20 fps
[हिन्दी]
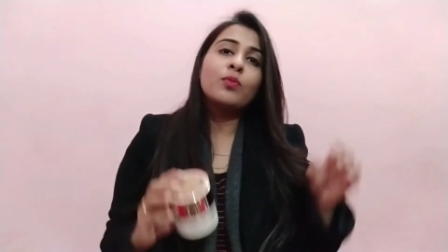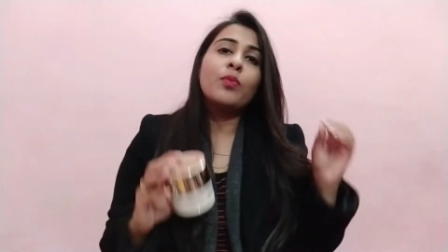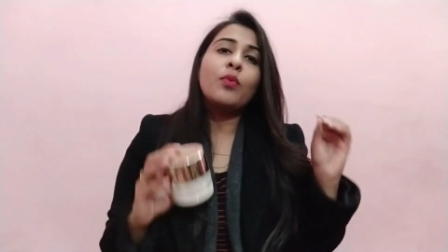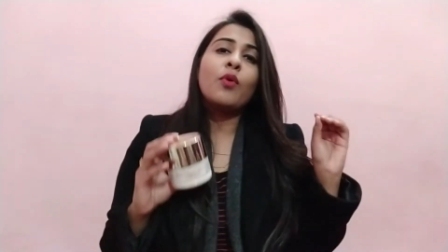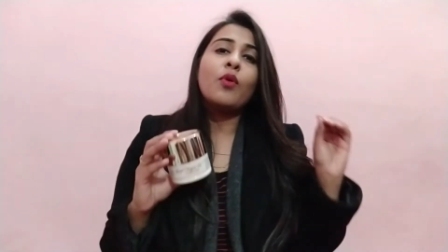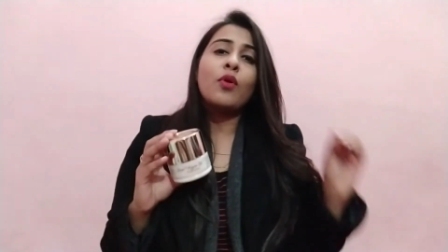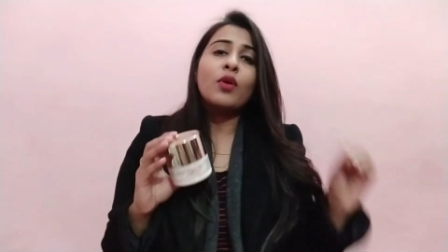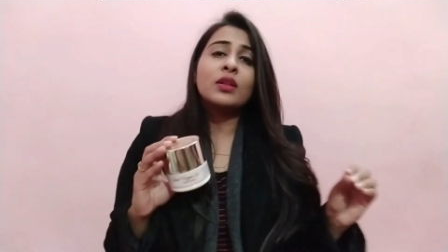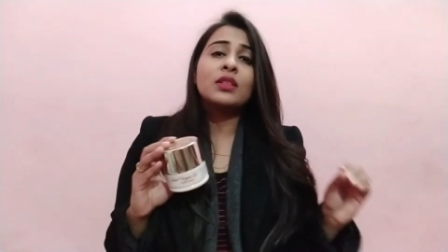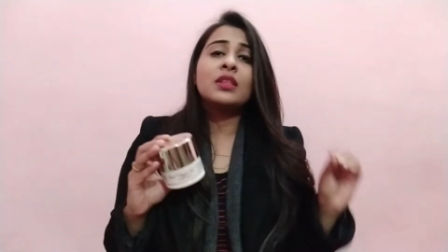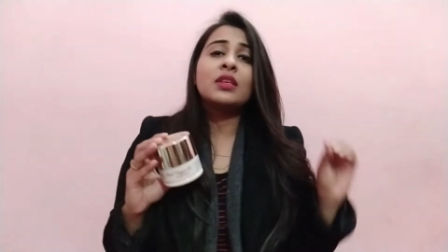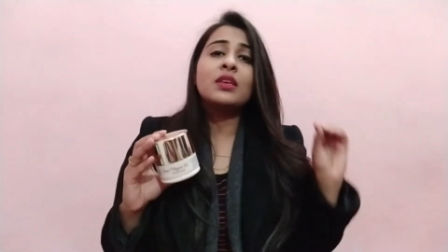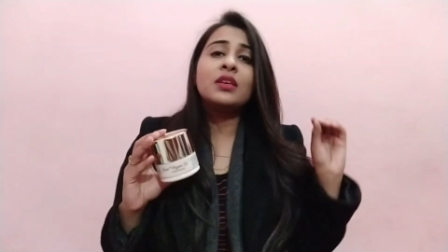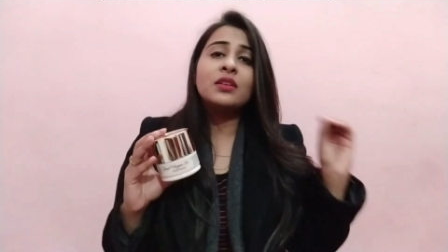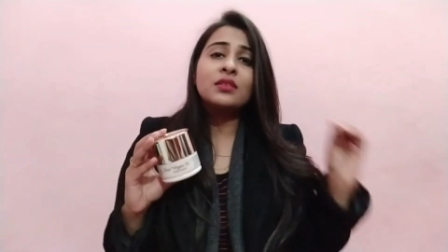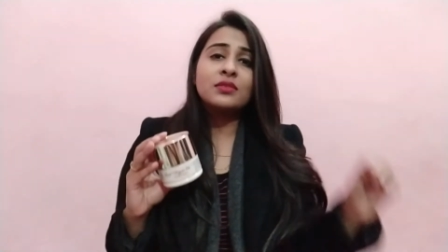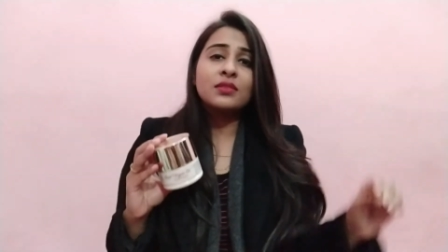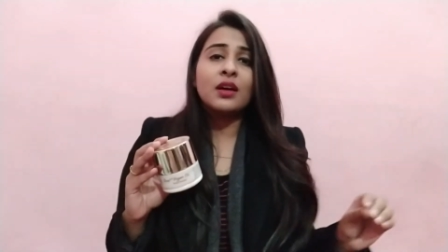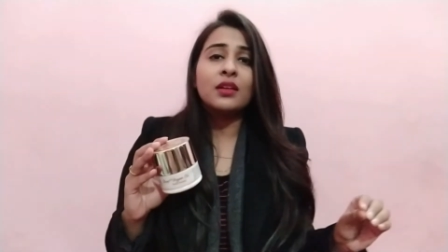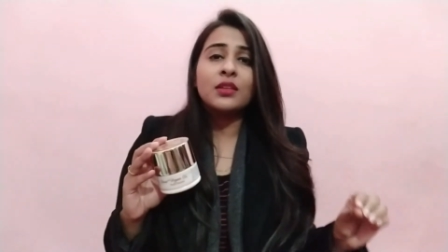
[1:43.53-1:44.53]
बहुत
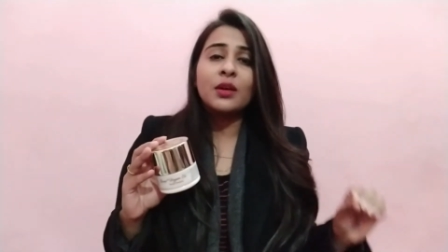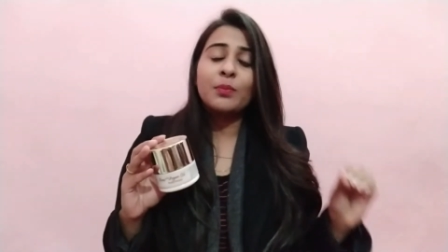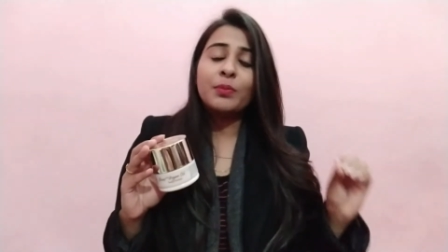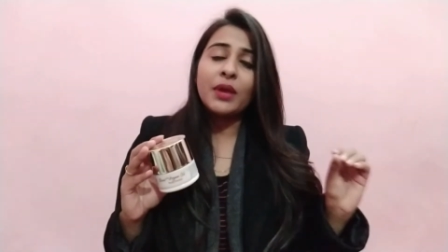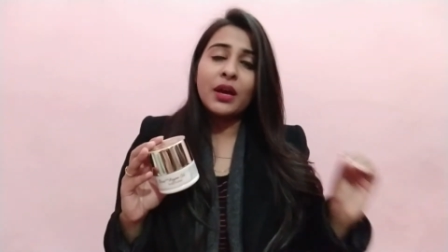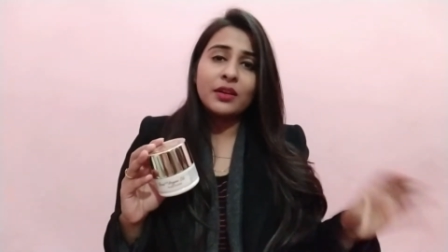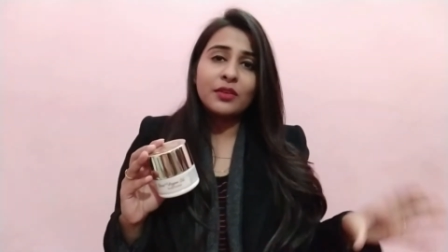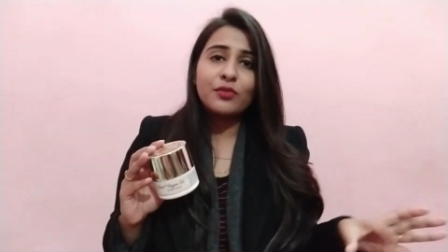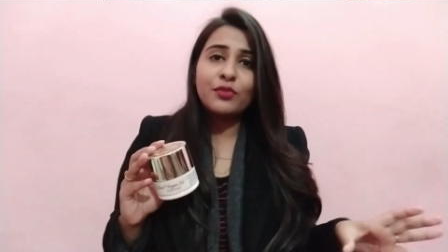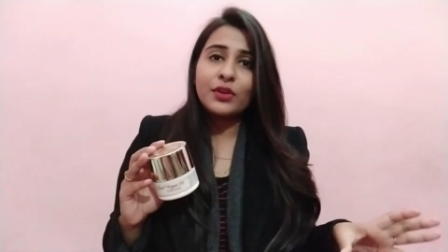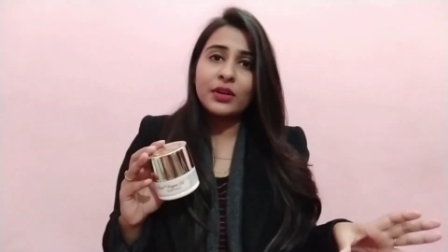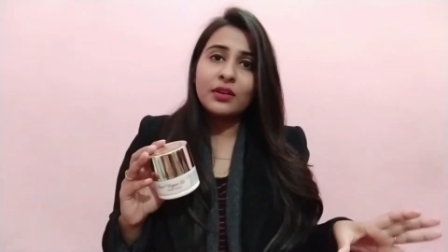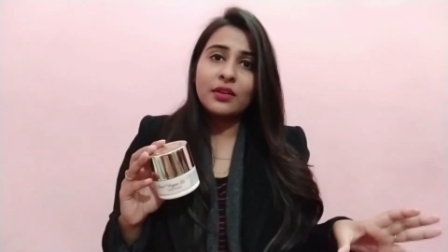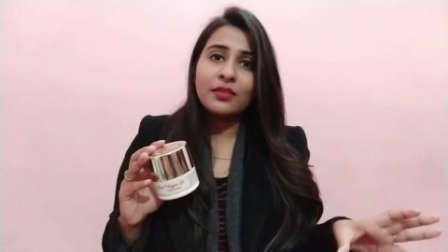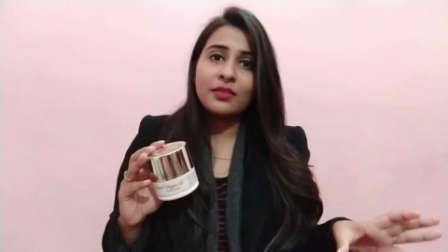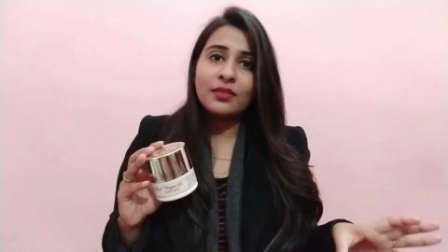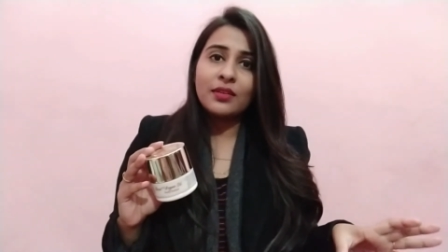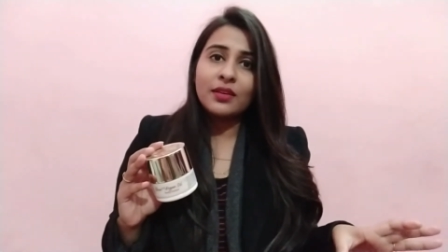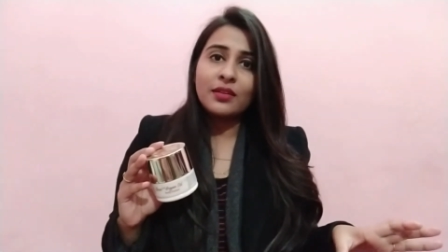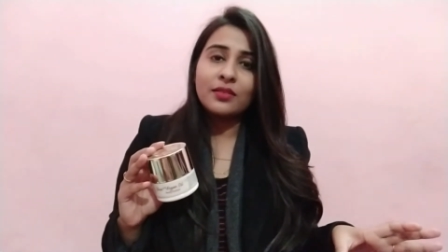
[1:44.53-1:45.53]
ही ज़्यादा प्यारी
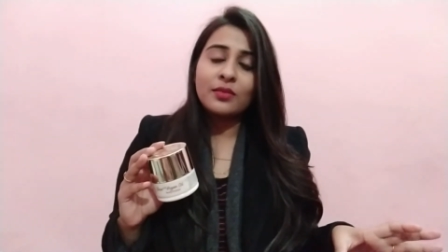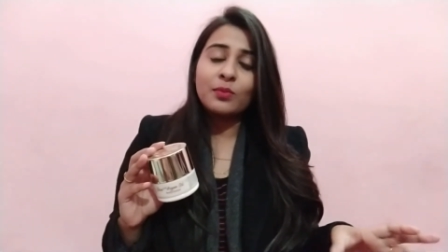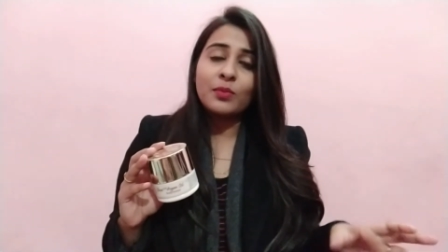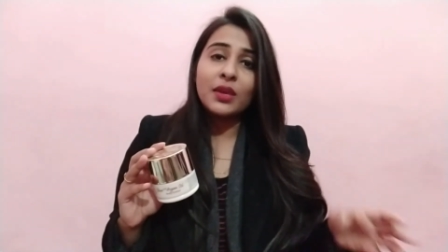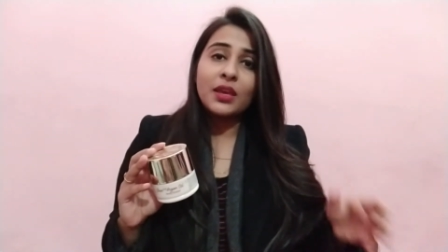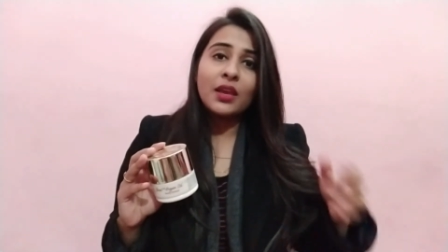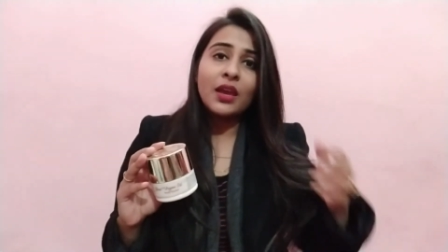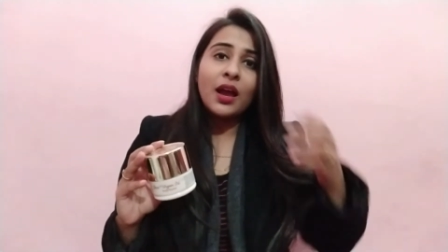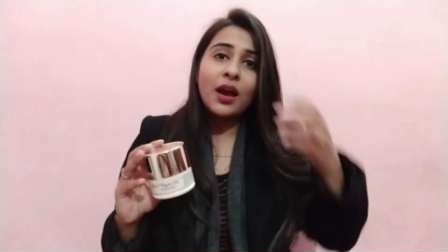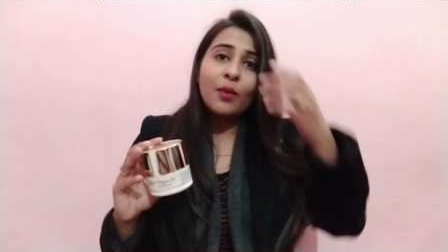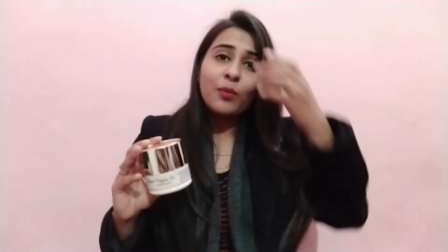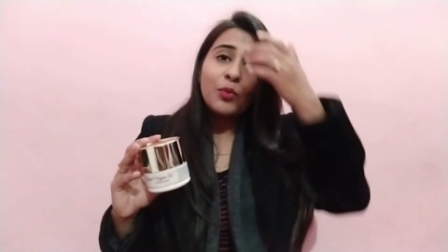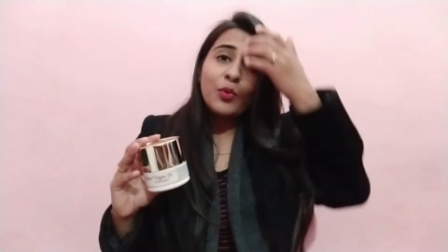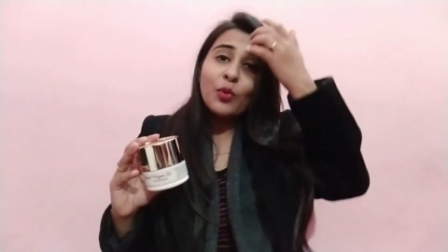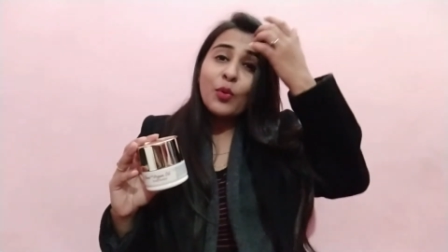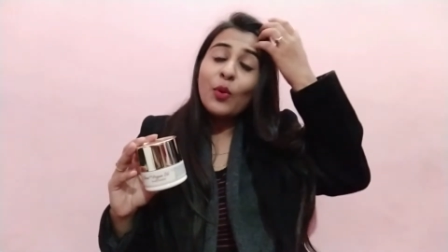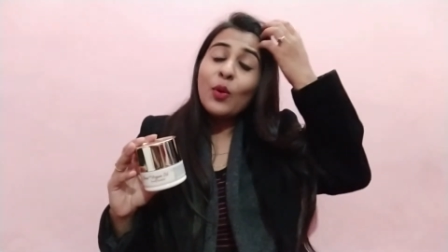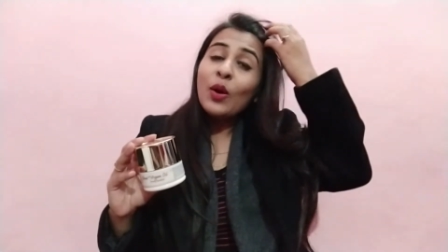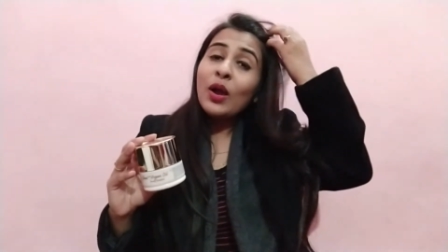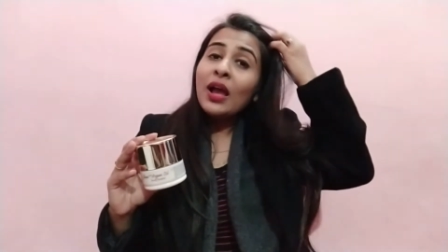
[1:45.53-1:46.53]
फ्रेग्रेंस है इसमें
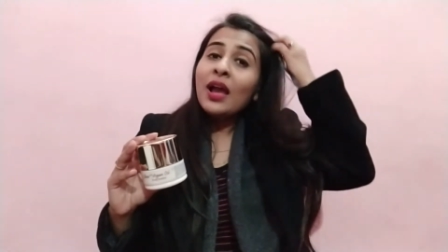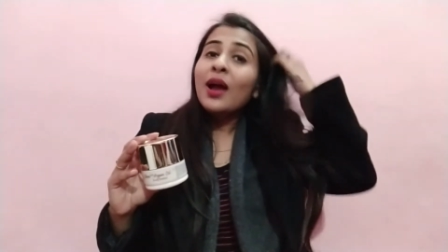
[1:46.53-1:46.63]
आपको